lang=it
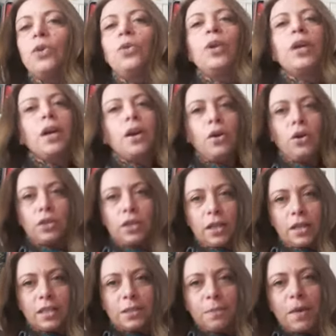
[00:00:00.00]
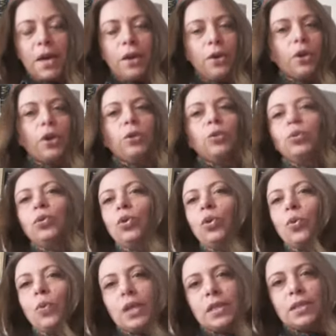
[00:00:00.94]
L'unica cosa che spero è che
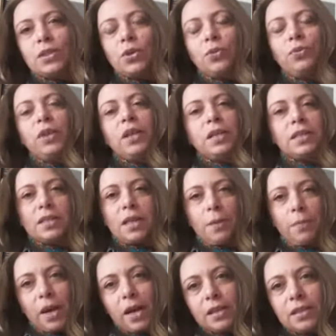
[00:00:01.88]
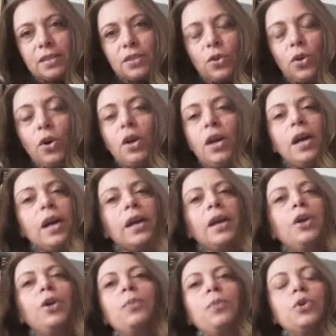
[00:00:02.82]
tutto questo finisca presto e
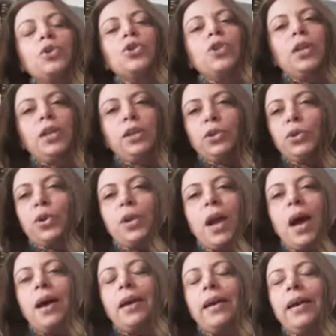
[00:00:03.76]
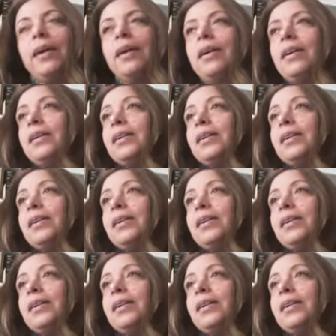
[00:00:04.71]
che io possa ritornare